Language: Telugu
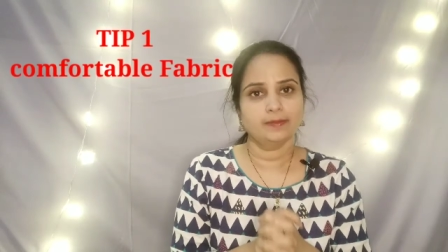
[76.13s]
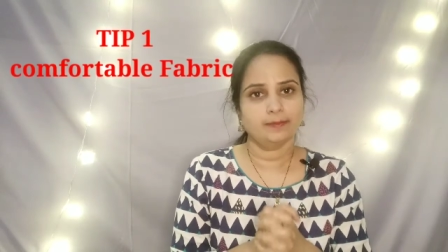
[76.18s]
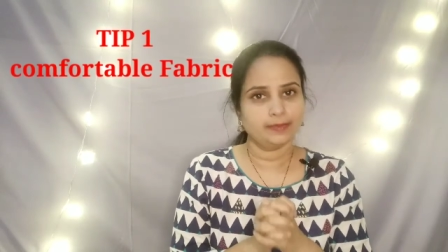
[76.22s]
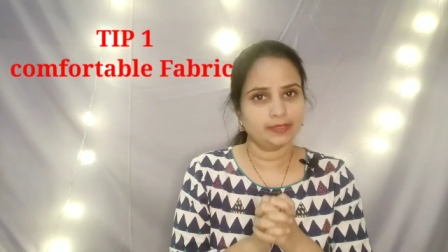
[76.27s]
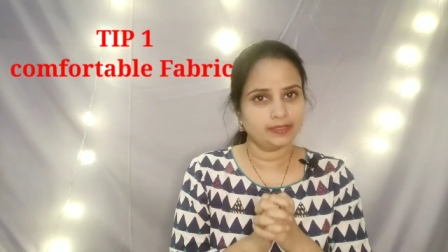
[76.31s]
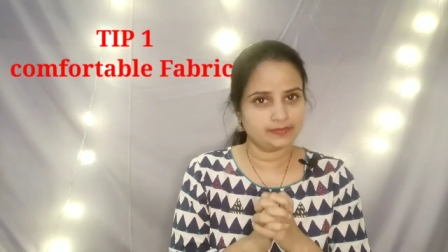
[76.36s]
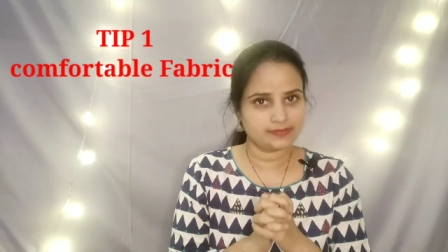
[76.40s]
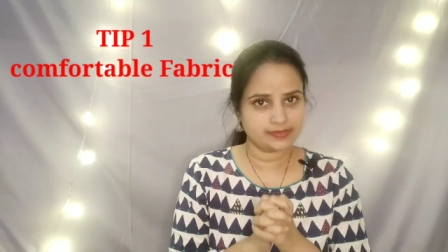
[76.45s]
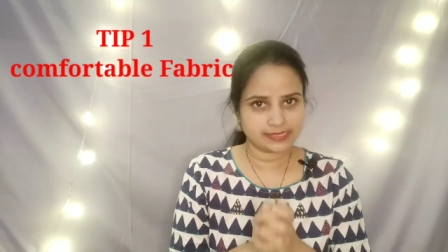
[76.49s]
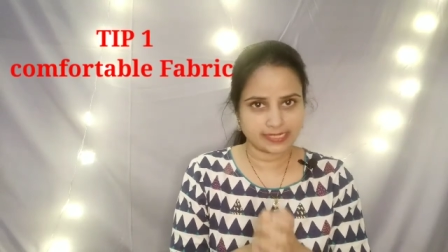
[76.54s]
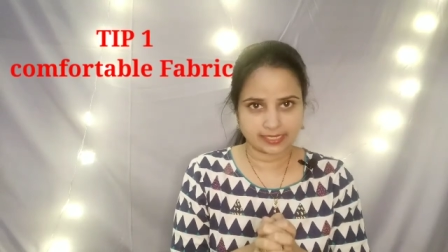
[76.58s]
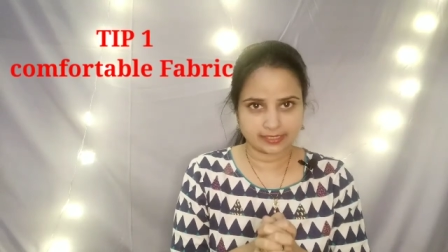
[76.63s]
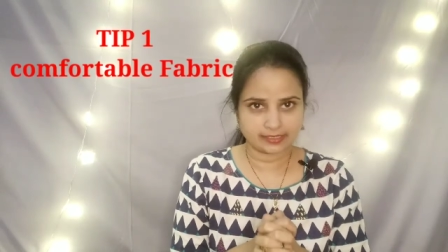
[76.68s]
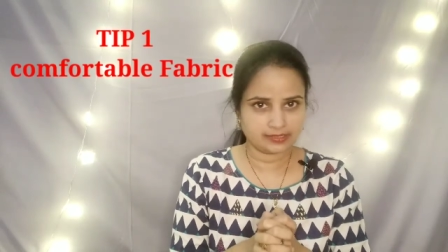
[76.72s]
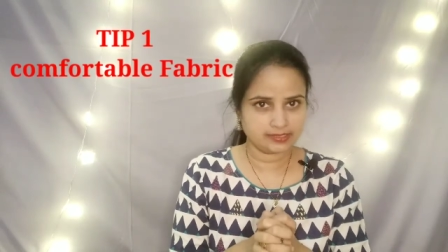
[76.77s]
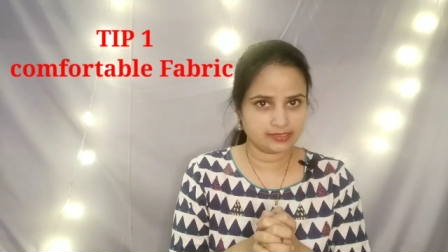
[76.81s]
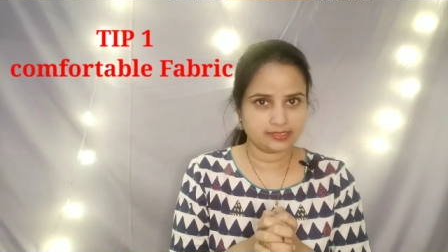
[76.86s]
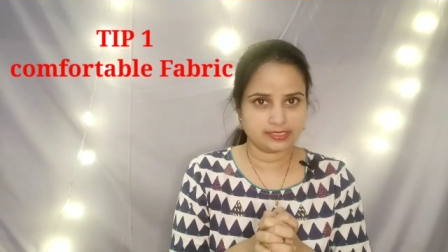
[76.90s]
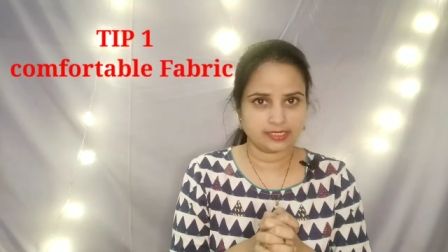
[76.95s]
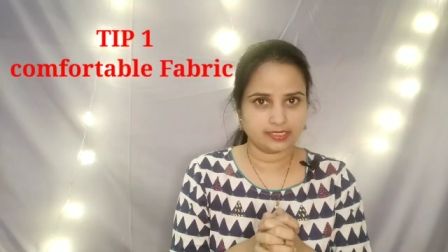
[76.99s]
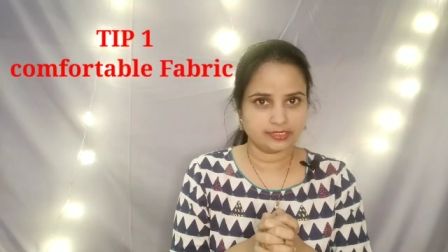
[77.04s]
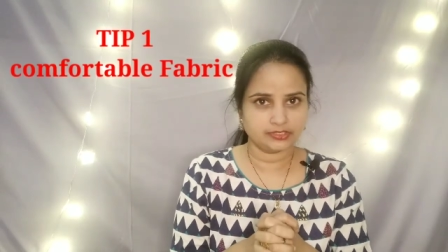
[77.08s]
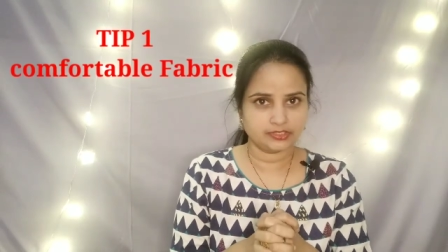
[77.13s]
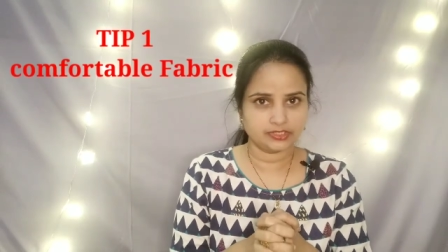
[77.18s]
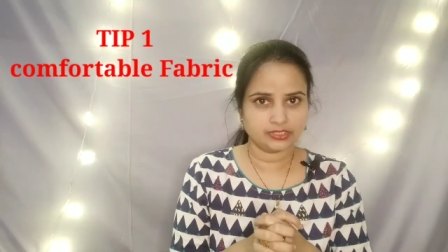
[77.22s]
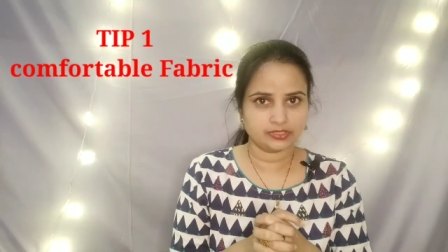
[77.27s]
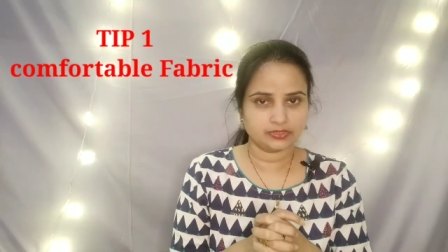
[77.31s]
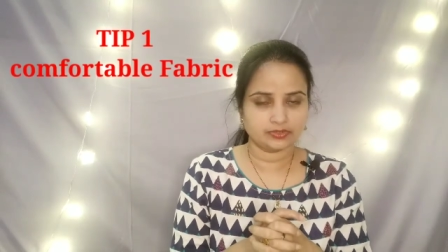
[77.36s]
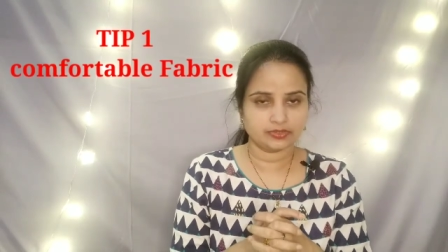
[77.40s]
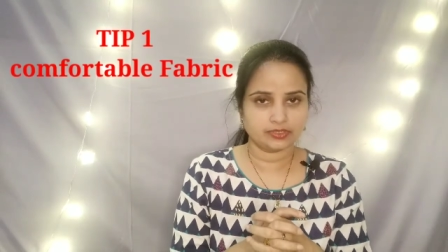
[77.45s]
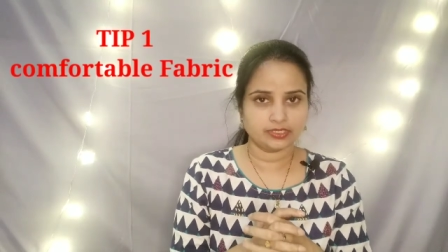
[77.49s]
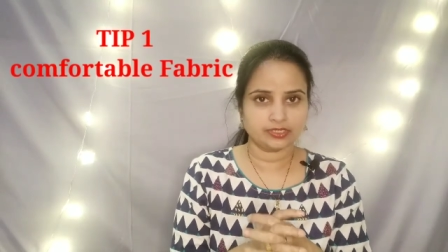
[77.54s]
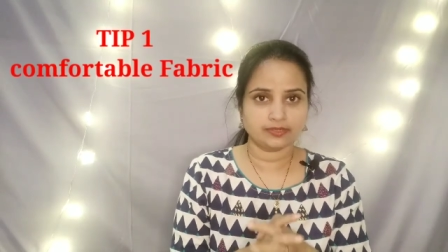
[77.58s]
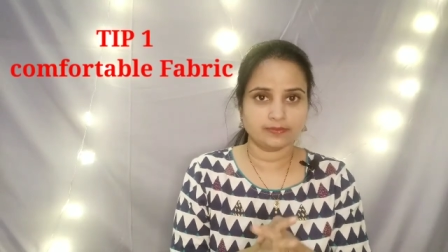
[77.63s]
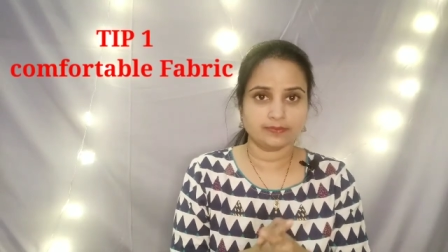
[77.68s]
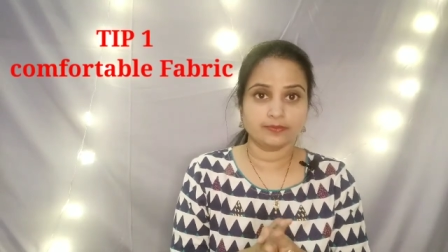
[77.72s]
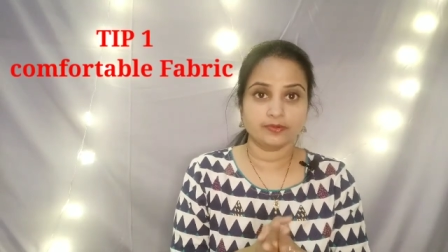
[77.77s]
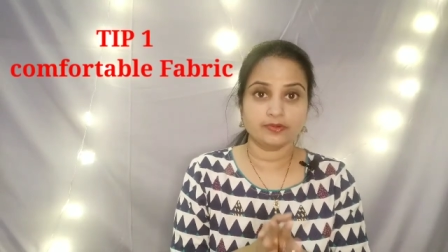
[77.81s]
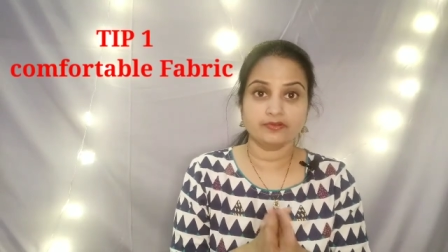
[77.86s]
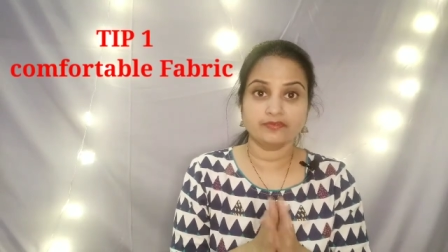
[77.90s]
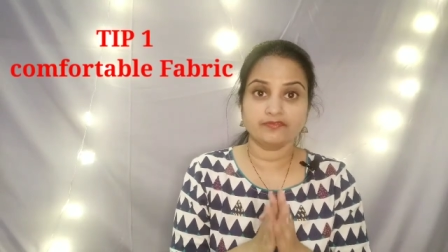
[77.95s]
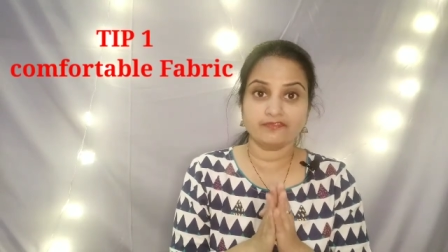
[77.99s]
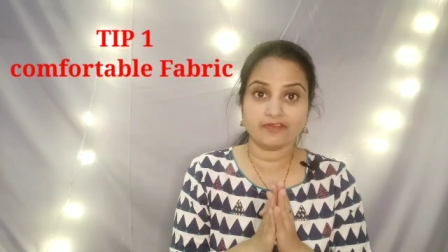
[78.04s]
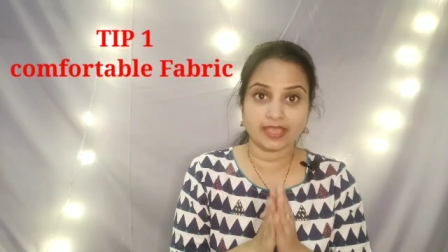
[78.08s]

మనం శారీస్ సెలెక్ట్ చేసుకునేటప్పుడు